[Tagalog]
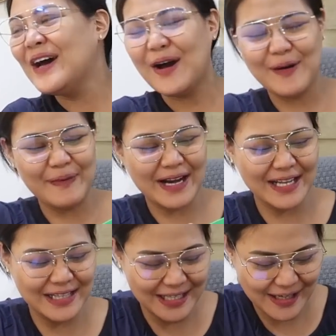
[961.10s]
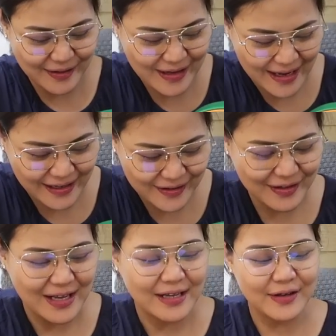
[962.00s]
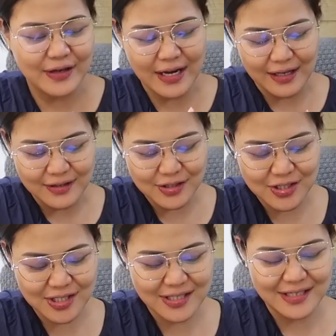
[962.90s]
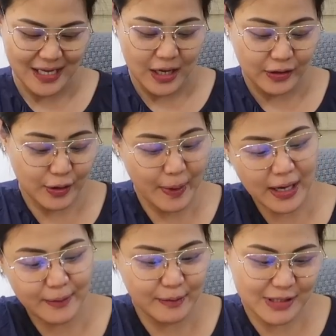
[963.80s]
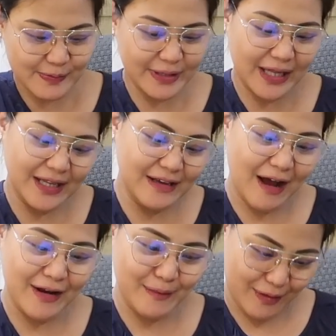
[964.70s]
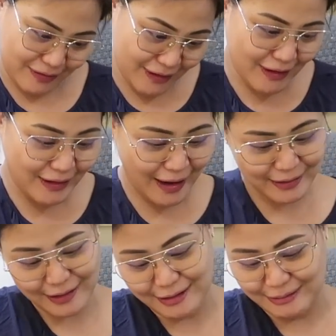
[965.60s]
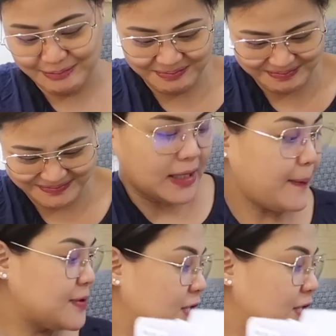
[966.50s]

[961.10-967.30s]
O, oh, para hindi na yung gaganon. Doon na lang. Hindi mali mo, mas madali nga naman. Tignan natin. Tapos